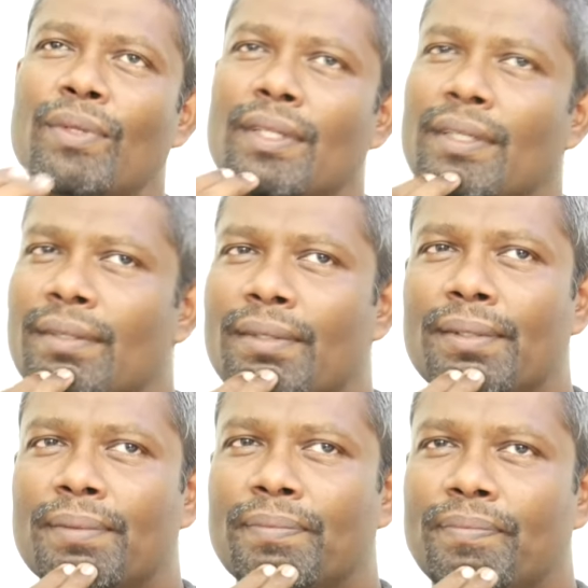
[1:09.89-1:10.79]
வந்து
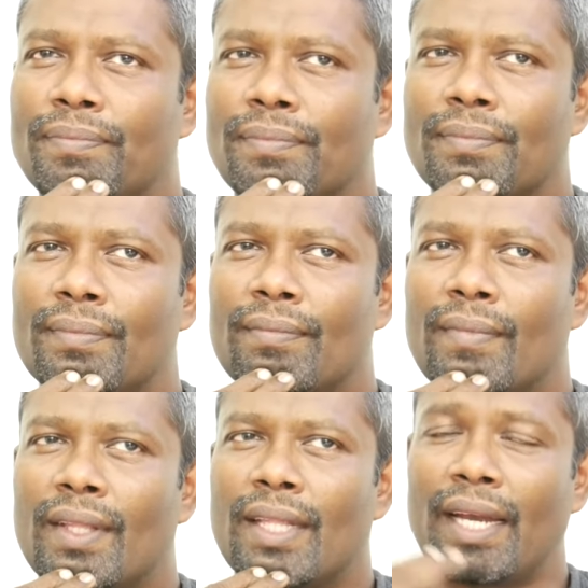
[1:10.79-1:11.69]

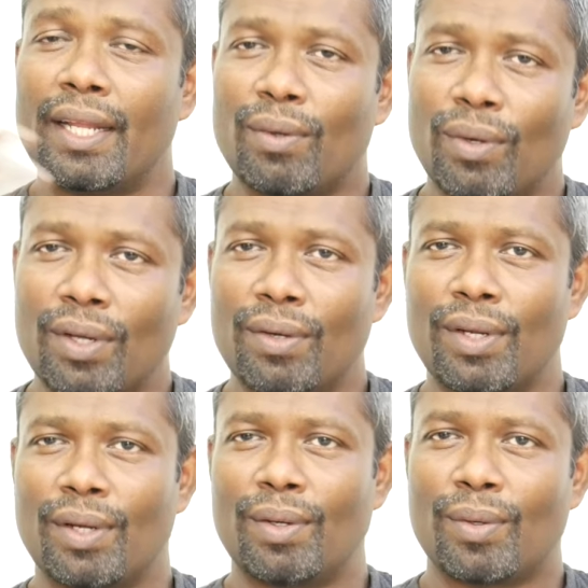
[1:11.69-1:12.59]
தண்ணி கோரி
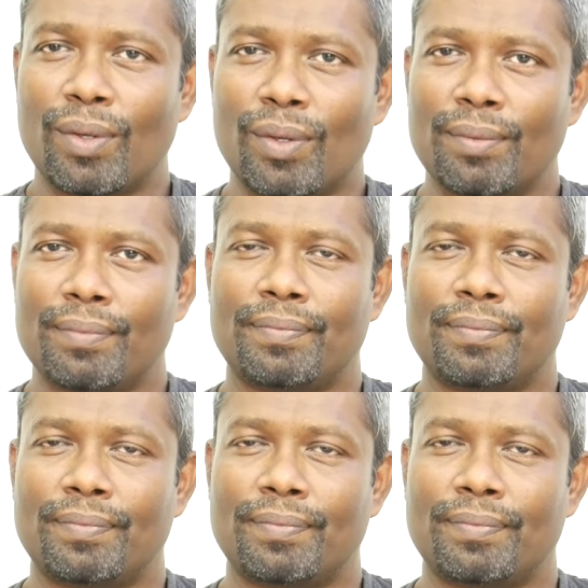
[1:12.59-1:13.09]
கோரி கொண்டு கொடுக்கணும்